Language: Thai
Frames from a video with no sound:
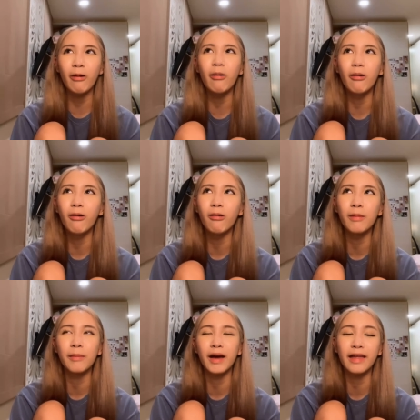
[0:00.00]
โอ
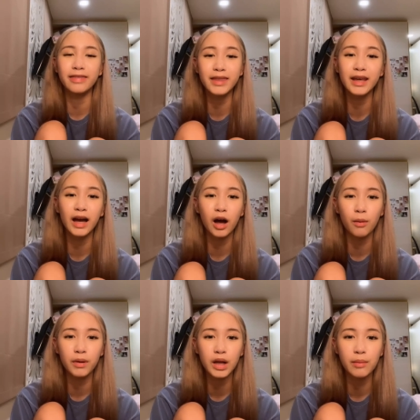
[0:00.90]
แบบแอนตี้เขา
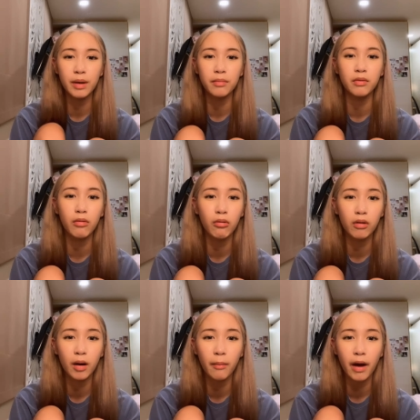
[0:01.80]
ไปเลยแบบโอ้
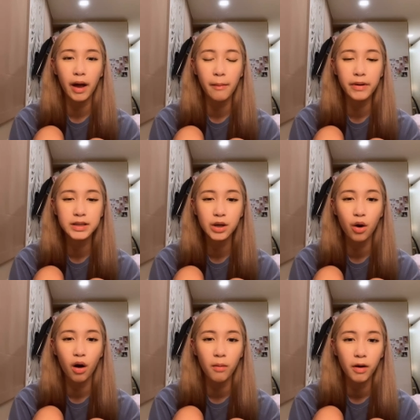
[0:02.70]
ทำไมไม่ช
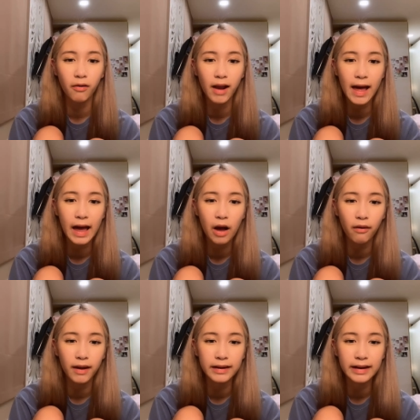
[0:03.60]
อบเราแล้ว
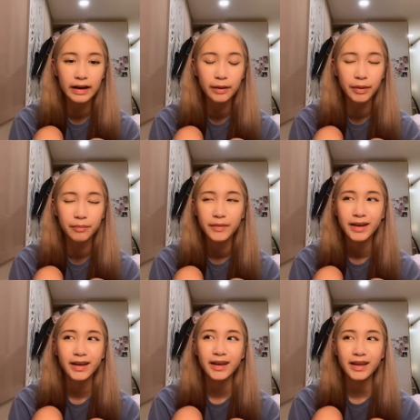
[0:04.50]
อะไรเงี้ยก็แบบ
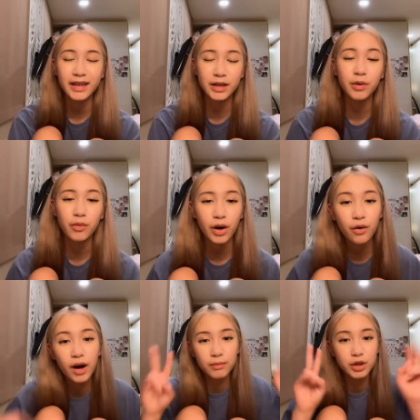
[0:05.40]
อย่างที่บอกว่า
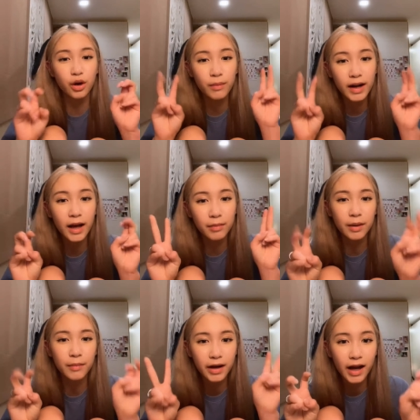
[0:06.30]
ความชอบมันห้าม
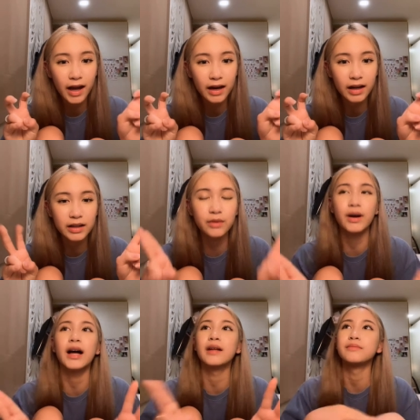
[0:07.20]
กันไม่ได้นะคะ แต่
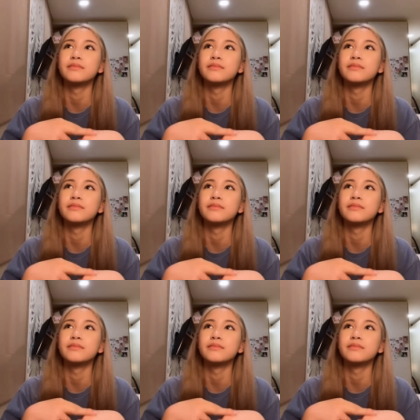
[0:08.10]
ว่า